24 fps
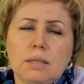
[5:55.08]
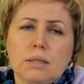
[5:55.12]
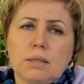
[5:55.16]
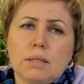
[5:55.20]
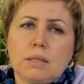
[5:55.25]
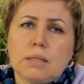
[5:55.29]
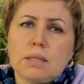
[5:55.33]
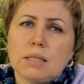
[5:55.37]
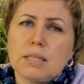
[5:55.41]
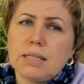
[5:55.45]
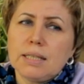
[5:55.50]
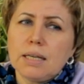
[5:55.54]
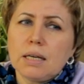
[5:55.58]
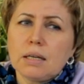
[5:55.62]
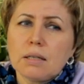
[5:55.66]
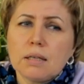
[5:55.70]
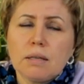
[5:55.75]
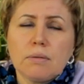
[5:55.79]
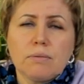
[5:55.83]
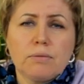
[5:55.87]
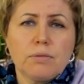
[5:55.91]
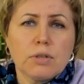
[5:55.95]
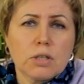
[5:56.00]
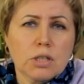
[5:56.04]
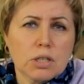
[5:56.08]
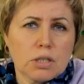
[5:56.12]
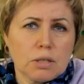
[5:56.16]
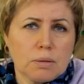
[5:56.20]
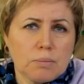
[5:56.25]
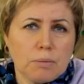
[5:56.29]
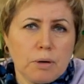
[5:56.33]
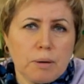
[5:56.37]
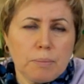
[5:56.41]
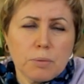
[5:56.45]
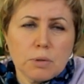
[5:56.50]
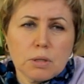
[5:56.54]
она с ярким
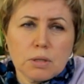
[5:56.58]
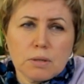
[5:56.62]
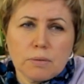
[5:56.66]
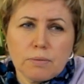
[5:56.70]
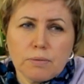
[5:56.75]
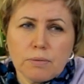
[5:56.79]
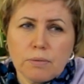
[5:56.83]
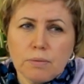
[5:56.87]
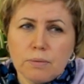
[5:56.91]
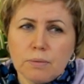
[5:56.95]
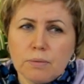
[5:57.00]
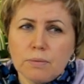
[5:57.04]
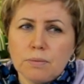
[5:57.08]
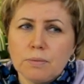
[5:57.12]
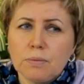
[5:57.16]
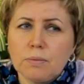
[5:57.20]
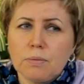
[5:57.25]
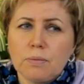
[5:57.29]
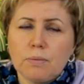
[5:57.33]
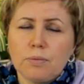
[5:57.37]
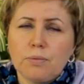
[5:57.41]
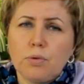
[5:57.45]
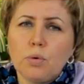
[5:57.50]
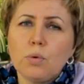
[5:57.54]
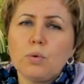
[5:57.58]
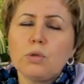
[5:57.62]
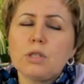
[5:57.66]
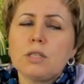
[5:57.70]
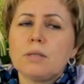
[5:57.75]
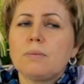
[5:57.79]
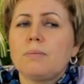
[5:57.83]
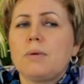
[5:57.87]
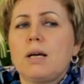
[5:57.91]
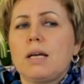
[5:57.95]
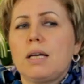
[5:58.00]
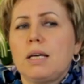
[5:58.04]
выраженным капустным
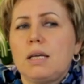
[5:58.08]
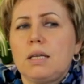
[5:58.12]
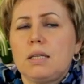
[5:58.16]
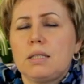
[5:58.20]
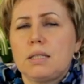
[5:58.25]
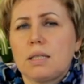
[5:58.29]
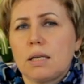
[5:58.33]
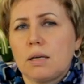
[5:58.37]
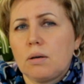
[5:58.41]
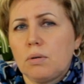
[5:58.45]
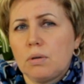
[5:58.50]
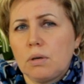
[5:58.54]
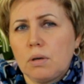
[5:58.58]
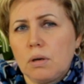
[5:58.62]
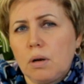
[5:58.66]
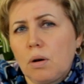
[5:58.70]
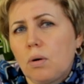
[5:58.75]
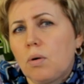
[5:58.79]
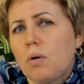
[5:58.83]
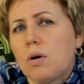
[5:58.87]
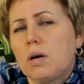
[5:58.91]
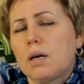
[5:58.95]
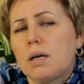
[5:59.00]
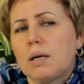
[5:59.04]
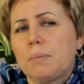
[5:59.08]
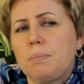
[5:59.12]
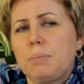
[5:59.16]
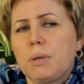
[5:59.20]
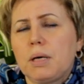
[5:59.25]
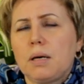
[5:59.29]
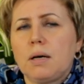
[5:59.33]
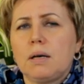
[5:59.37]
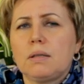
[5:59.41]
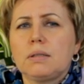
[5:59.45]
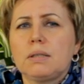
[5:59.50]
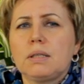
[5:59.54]
вкусом и с такой легкой
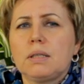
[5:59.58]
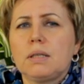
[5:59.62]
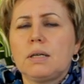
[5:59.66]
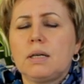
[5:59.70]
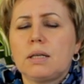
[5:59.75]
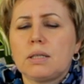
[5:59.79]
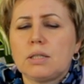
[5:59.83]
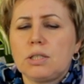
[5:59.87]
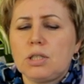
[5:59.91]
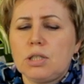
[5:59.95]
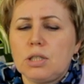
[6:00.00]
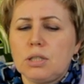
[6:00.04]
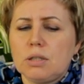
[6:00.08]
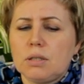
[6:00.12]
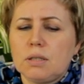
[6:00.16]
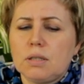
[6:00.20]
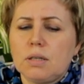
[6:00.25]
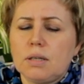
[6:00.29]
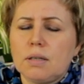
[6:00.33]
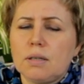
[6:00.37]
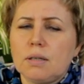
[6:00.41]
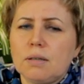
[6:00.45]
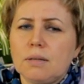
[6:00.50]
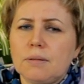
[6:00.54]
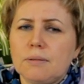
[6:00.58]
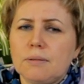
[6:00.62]
пикантной горчинкой.